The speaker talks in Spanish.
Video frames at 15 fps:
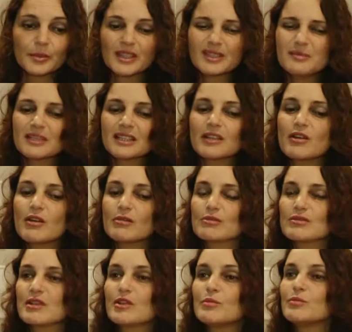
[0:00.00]
Porque el mercado del
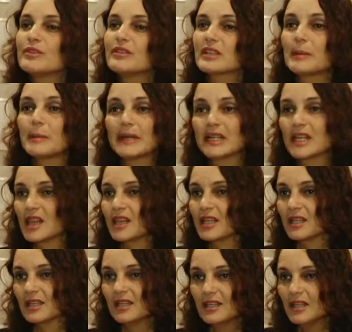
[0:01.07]
usado es muy
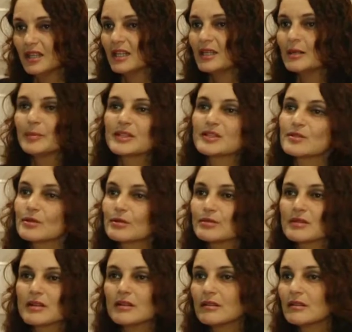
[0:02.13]
transparente. El precio del
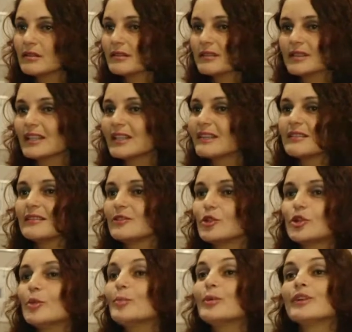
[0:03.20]
usado
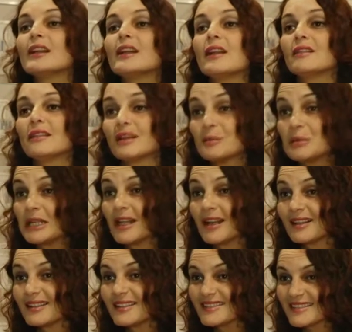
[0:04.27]
no lo pone la
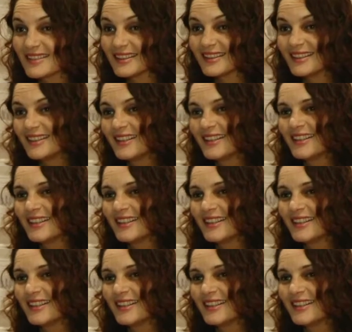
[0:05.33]
terminal. ¿sí?